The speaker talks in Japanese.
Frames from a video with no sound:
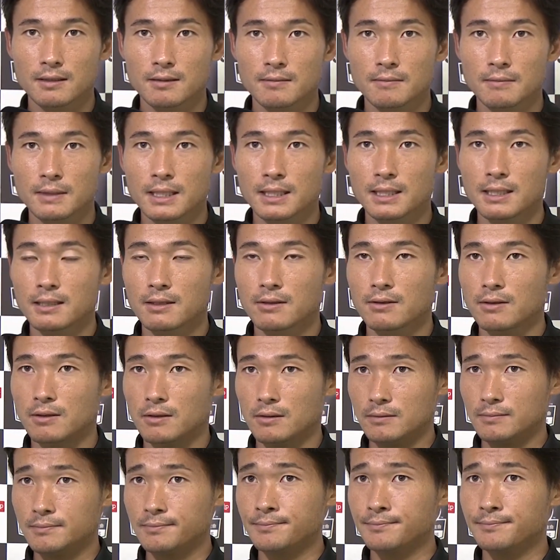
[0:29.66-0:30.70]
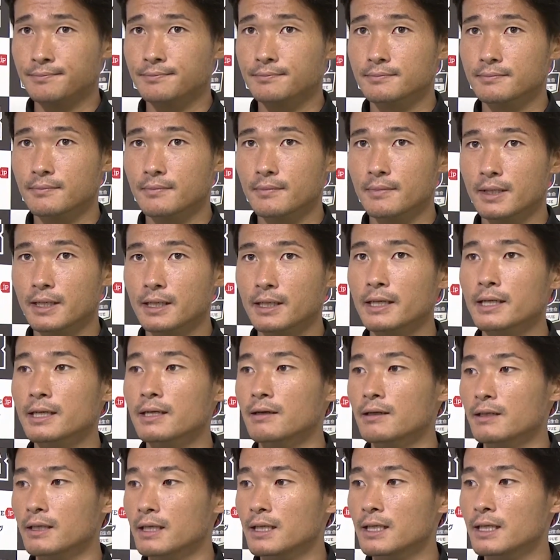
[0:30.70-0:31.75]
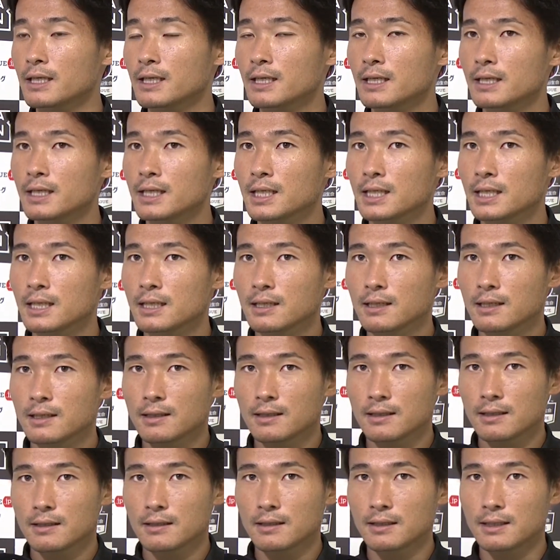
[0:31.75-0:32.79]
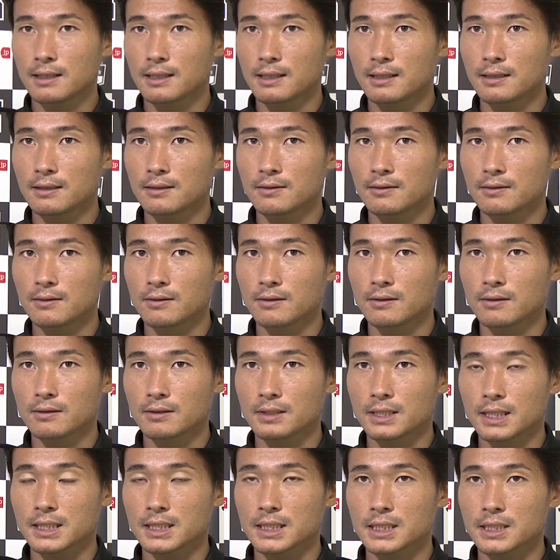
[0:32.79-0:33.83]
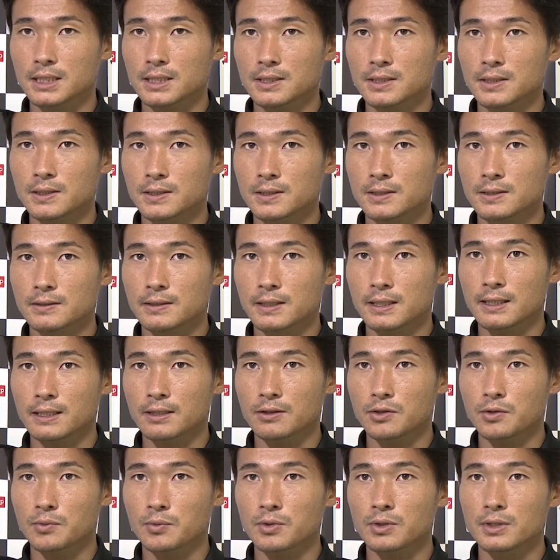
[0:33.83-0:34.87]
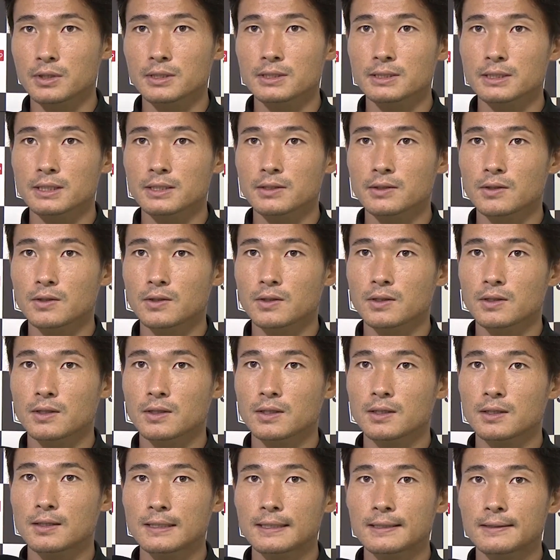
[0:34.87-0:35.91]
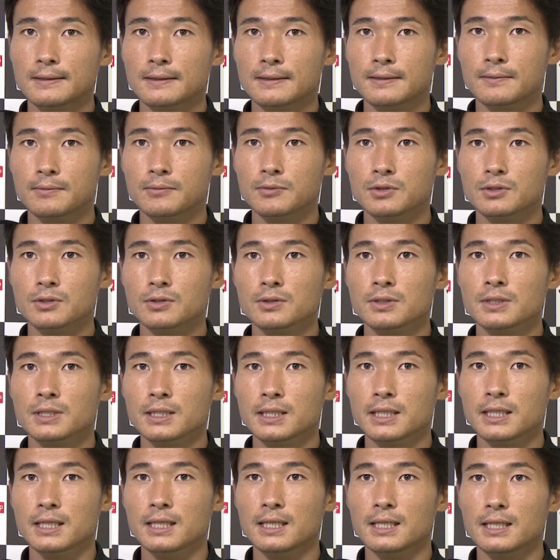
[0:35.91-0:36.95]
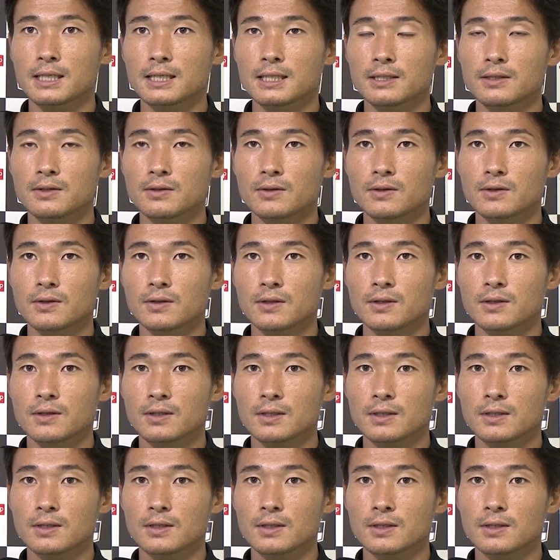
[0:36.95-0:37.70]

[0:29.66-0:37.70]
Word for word: まああの何回かはねあのチャンス作れたと思うんですけどもう少しねあの